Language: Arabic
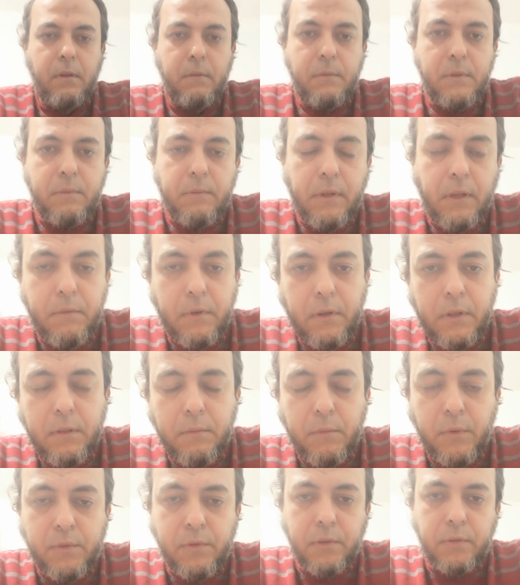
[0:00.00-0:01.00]
بسم الله الرحمن
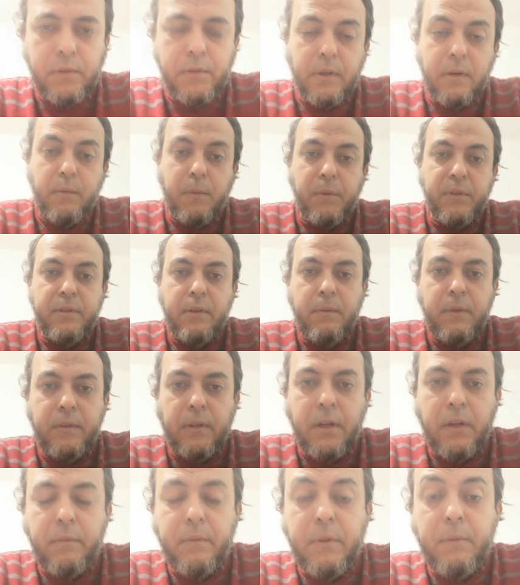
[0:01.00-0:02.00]
الرحيم والصلاة والسلام على رحمة
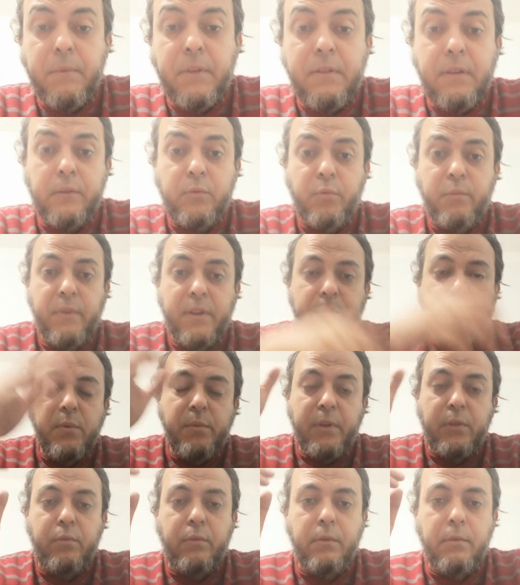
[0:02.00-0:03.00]
العالمين بدعة
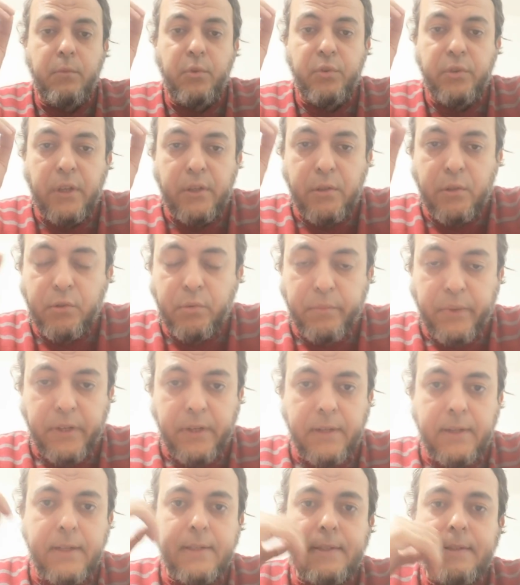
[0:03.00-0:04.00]
مذمومة منتشرة بين
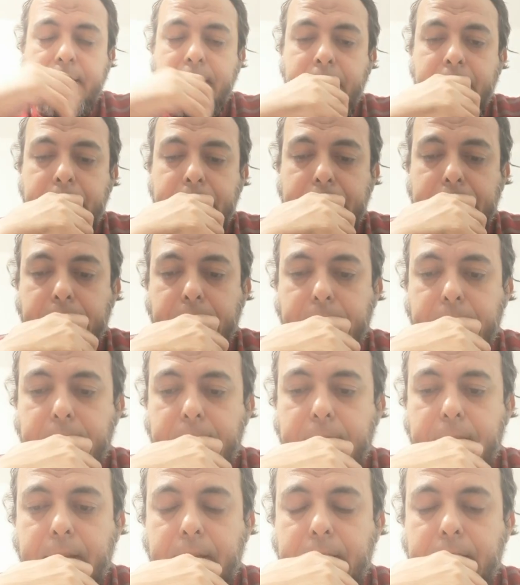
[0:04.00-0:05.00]
الناس
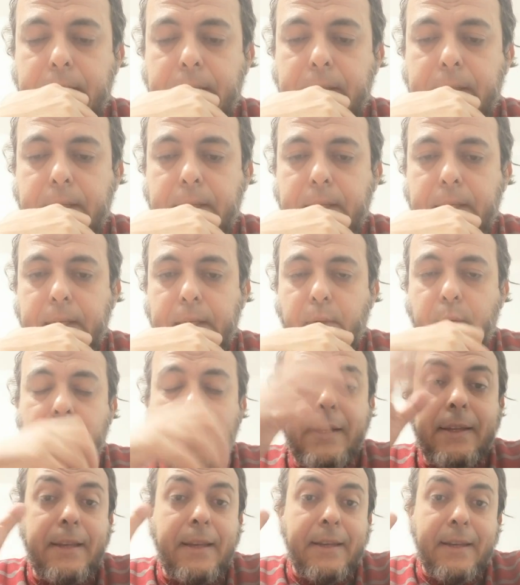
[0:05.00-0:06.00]
آه،
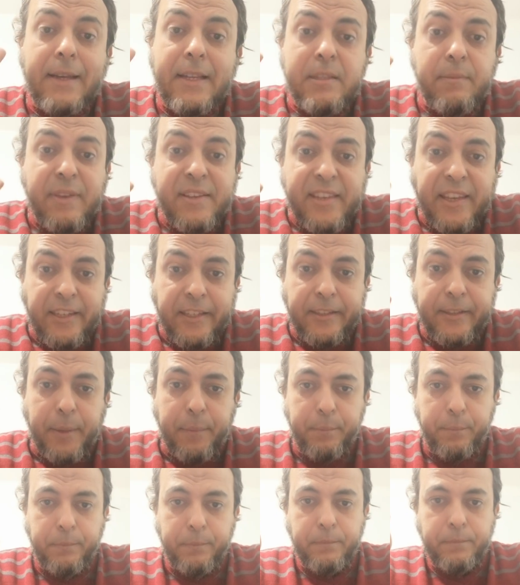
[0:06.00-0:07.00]
يقول لك أنا لازم أسيل
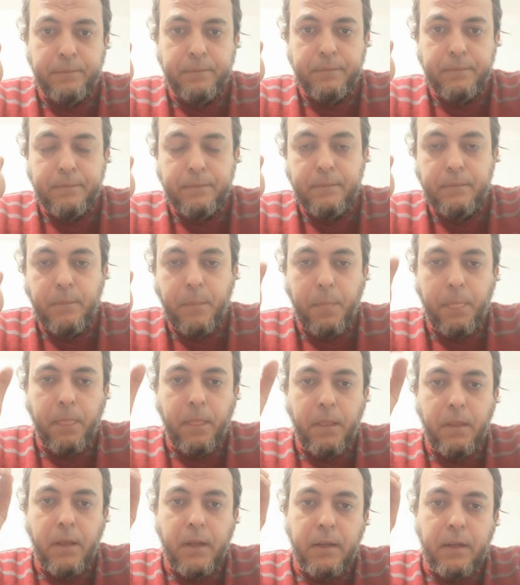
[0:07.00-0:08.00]
دم
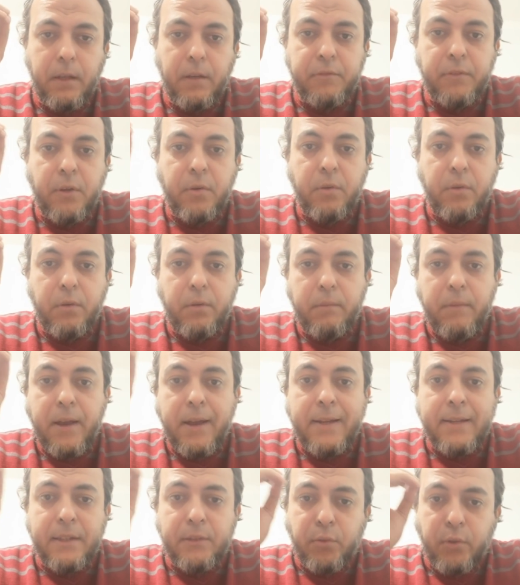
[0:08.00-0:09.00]
يعني يفتح
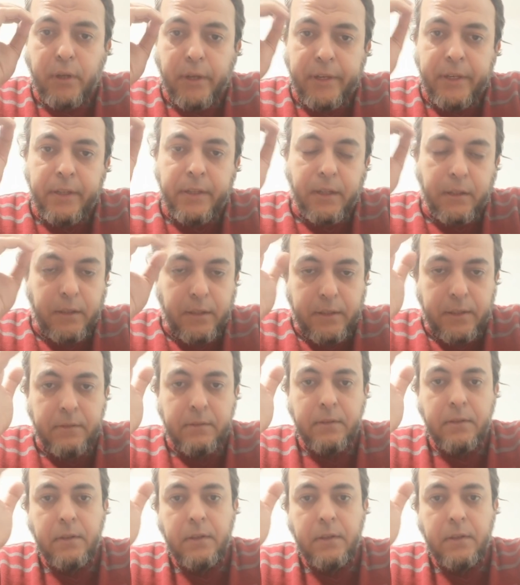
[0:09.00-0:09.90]
محلا تجاريا جديدا